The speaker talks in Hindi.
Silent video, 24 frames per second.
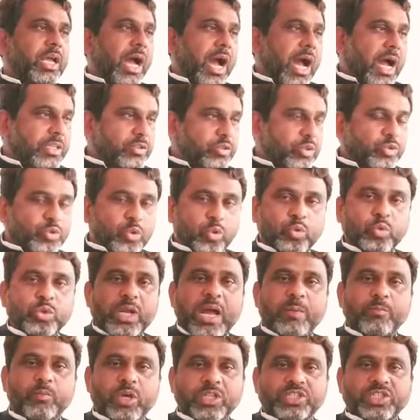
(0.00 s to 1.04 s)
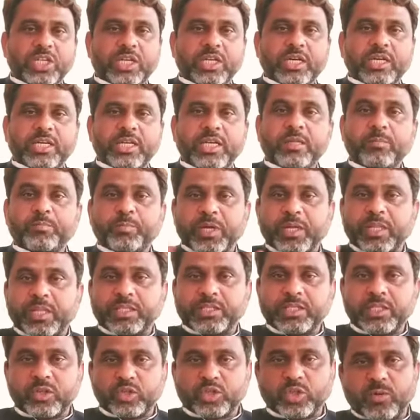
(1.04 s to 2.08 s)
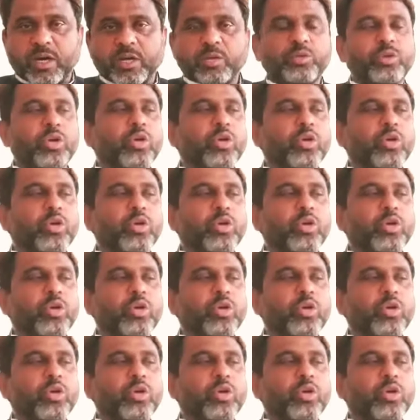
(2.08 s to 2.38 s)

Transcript: आज जो सुकून आप मुयसर कर रहे हैं इन परदेशी नौजवानों